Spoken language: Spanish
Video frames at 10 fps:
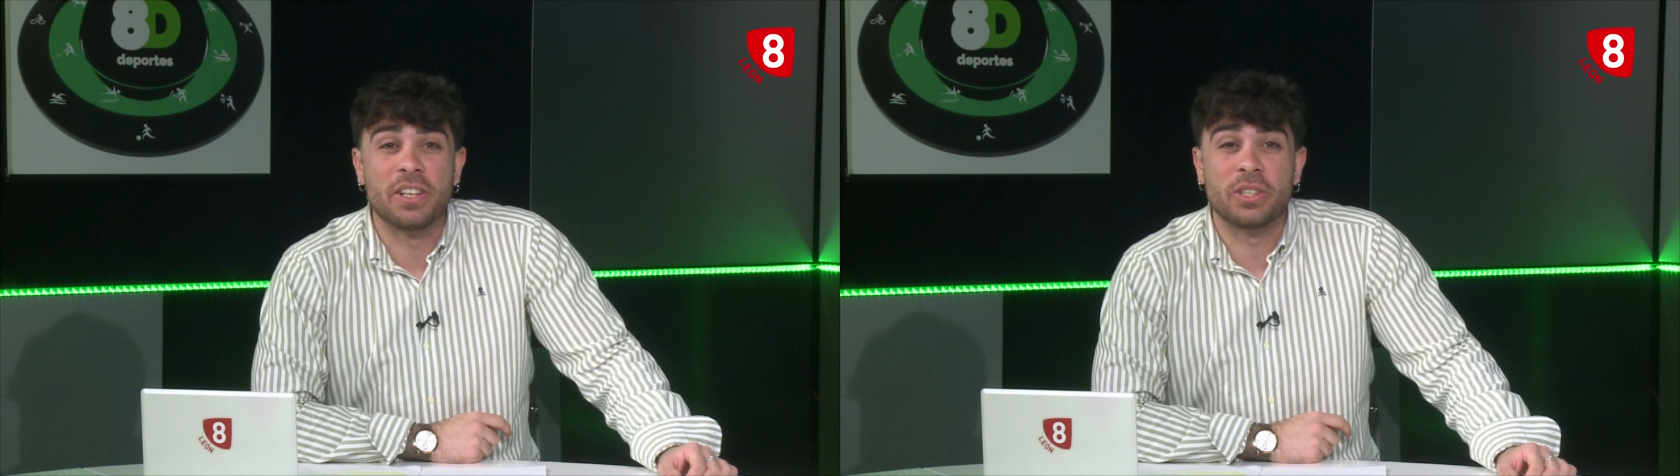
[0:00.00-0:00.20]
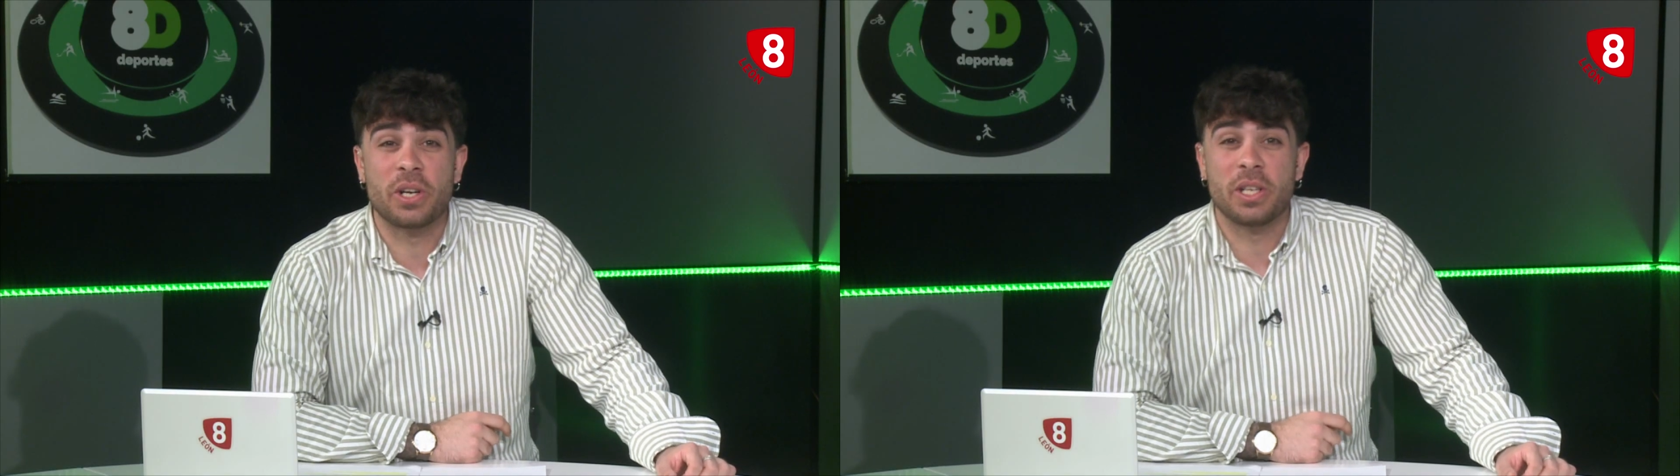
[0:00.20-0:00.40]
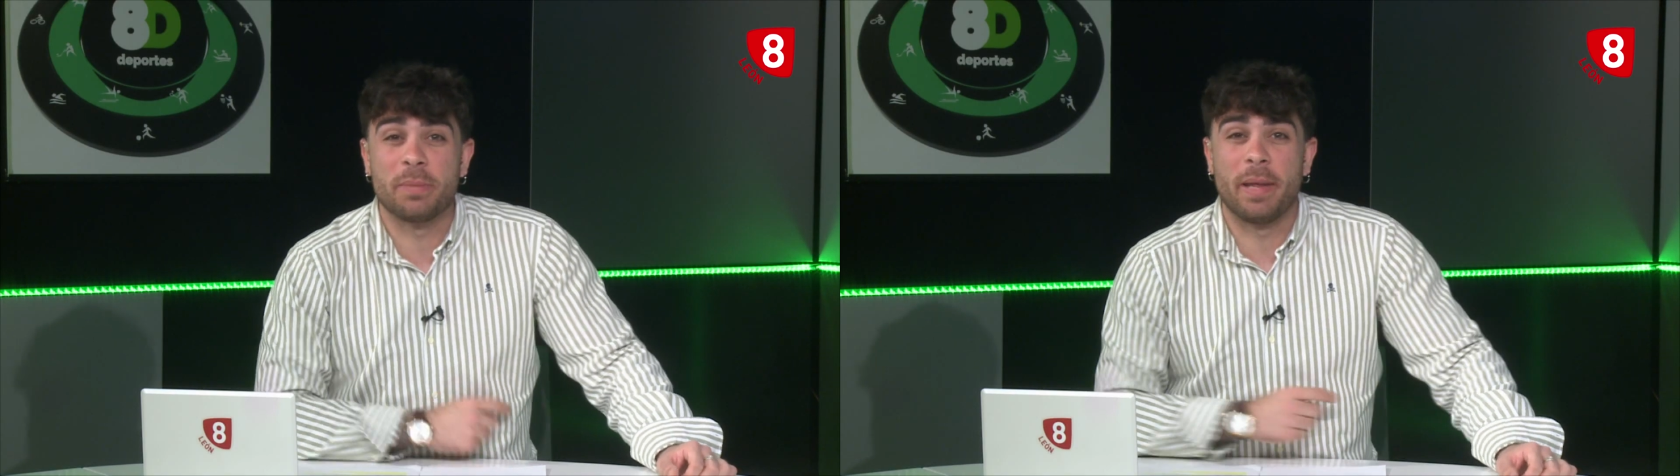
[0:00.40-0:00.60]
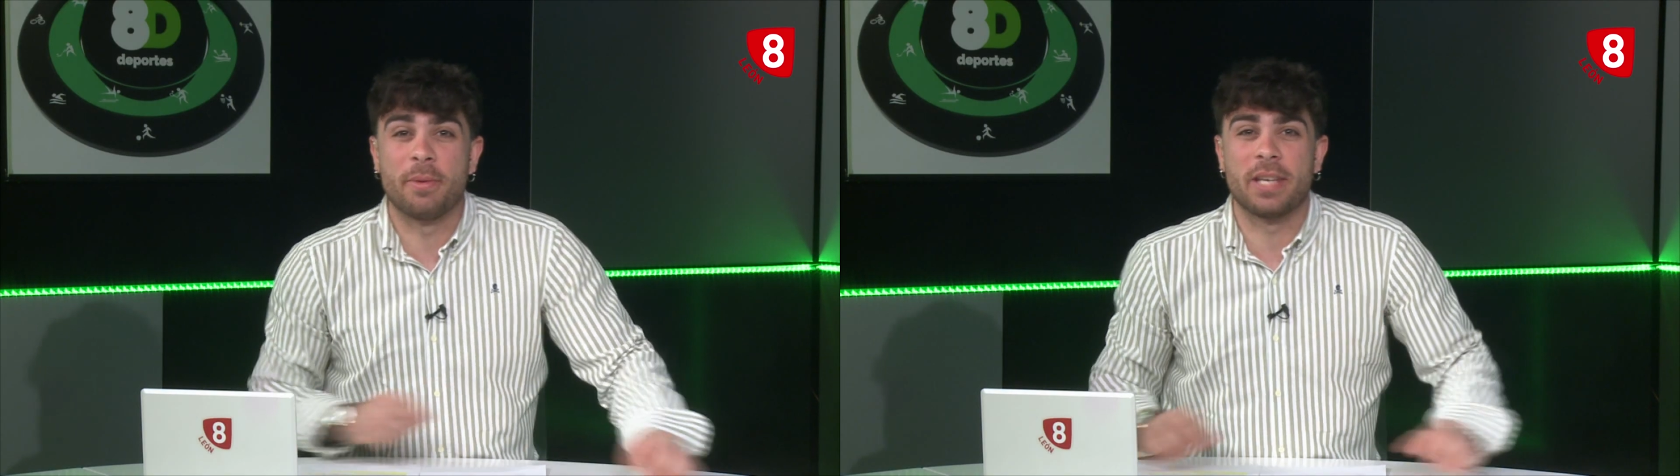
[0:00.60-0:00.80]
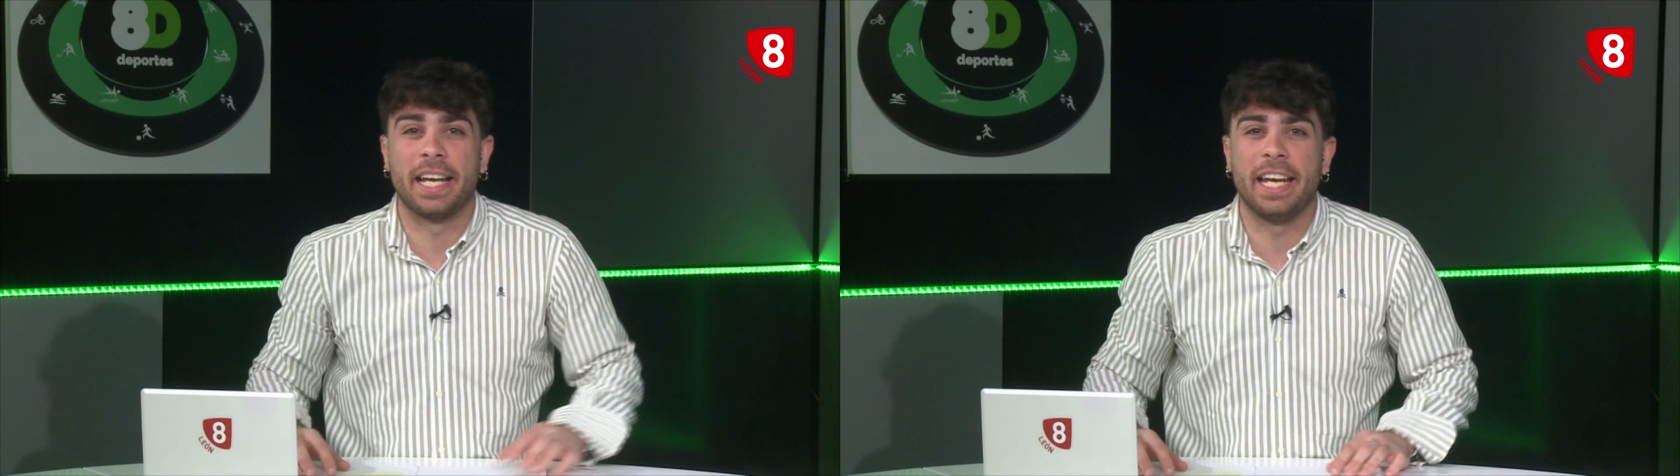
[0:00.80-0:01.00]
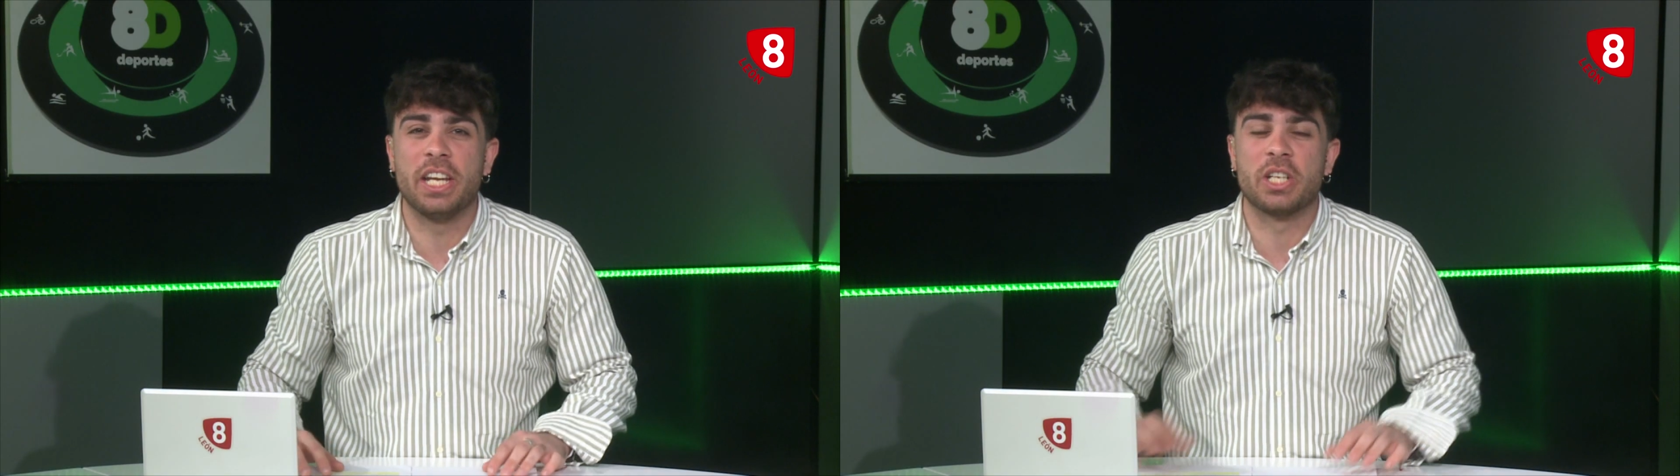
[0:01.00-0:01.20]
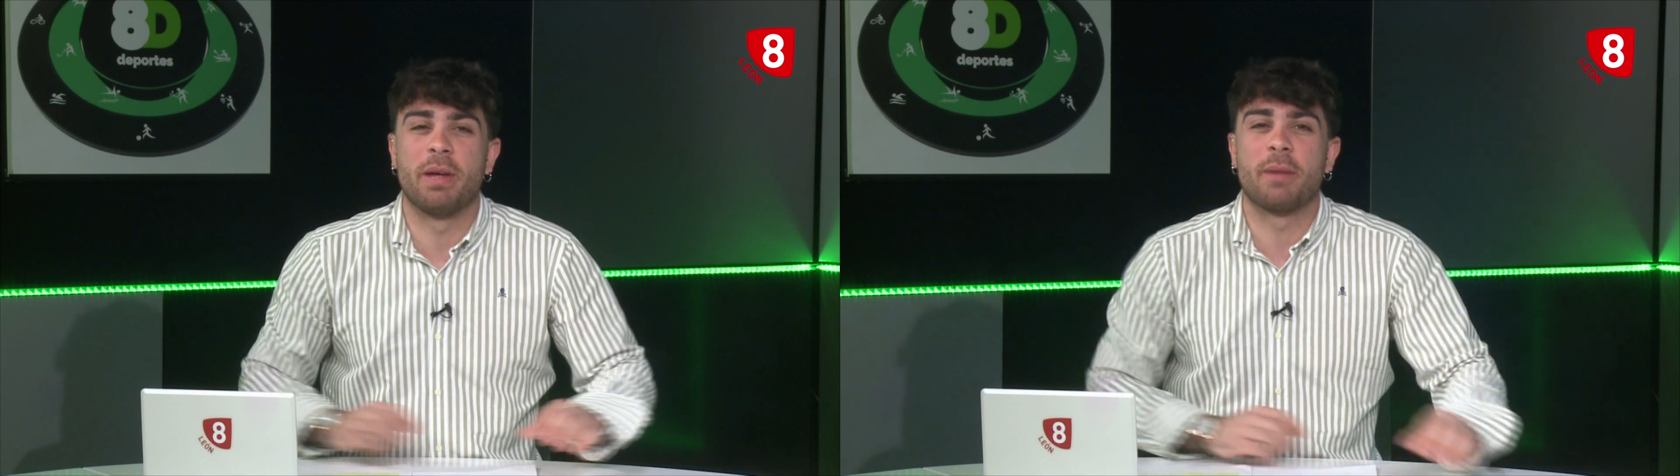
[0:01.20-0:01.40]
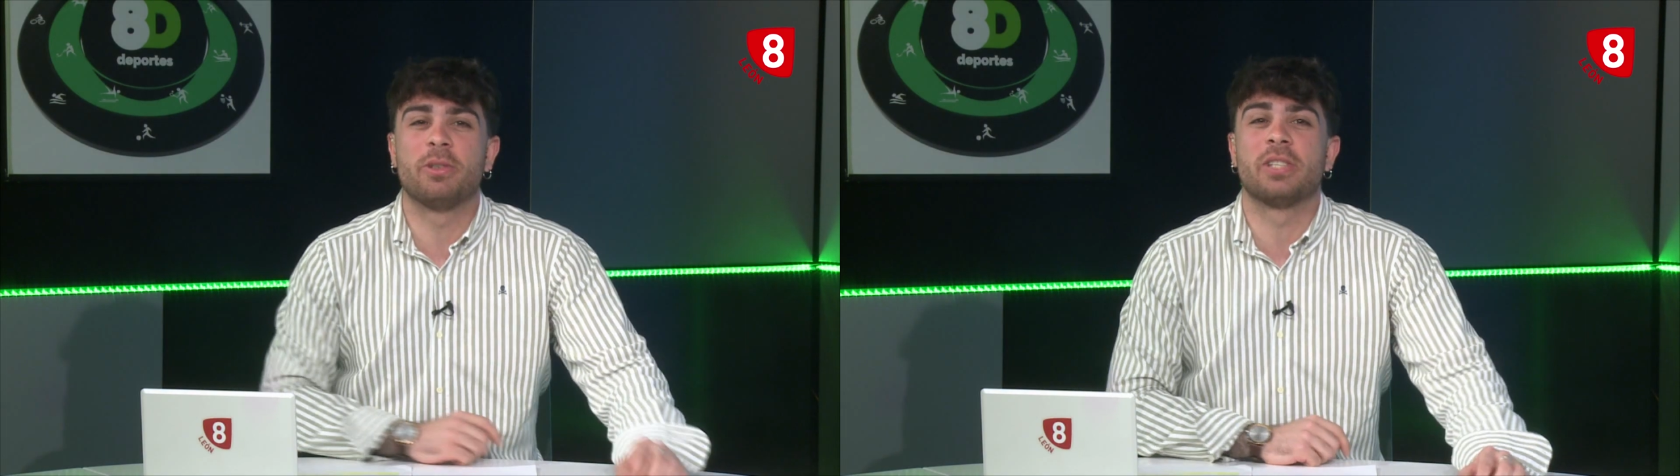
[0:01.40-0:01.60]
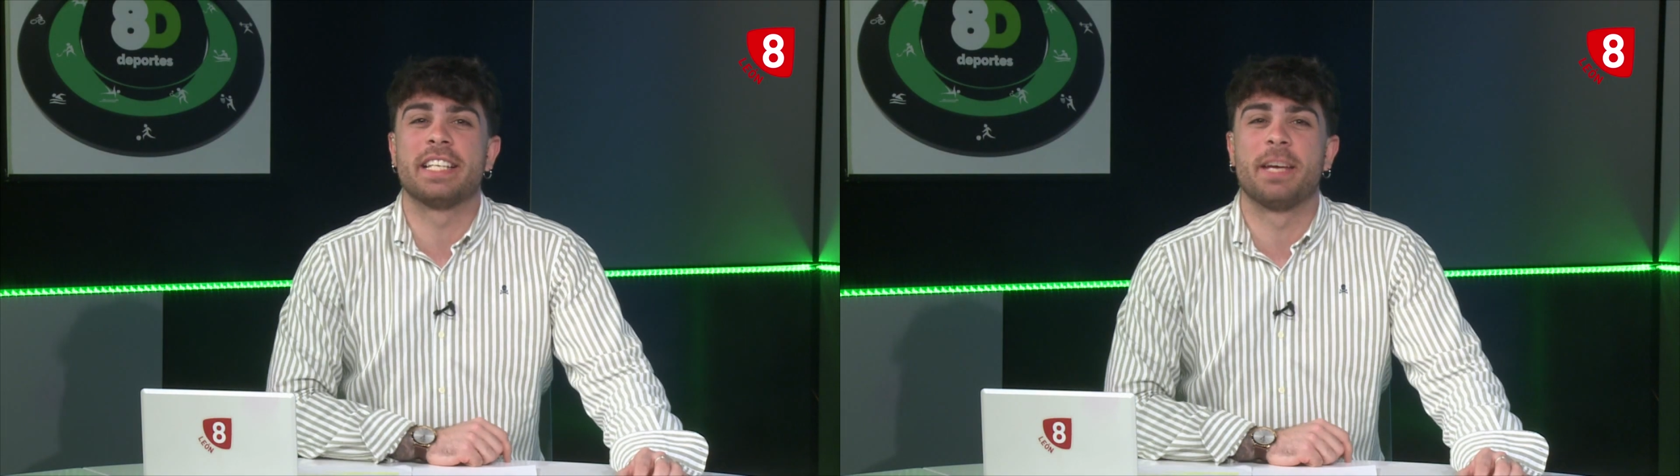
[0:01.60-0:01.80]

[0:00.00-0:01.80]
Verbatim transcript: nosotros nos despedimos aquí y nos vemos